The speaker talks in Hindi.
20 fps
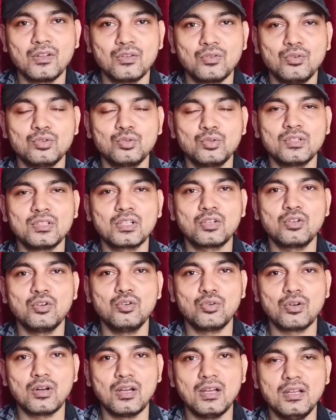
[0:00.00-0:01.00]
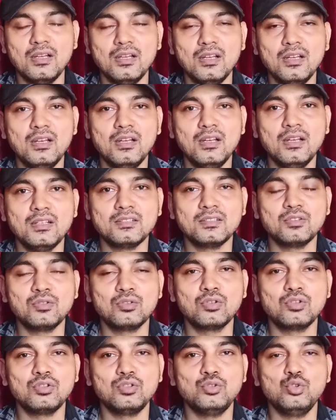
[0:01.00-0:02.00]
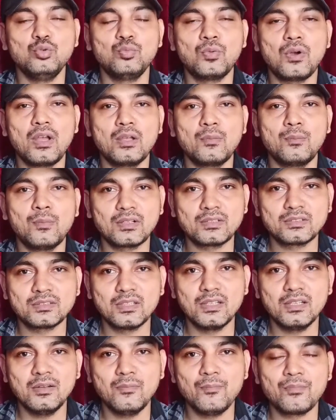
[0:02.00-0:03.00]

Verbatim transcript: दोस्तों ऐसा क्यों हो रहा है ये दोस्तों यूट्यूब का एक बक्स है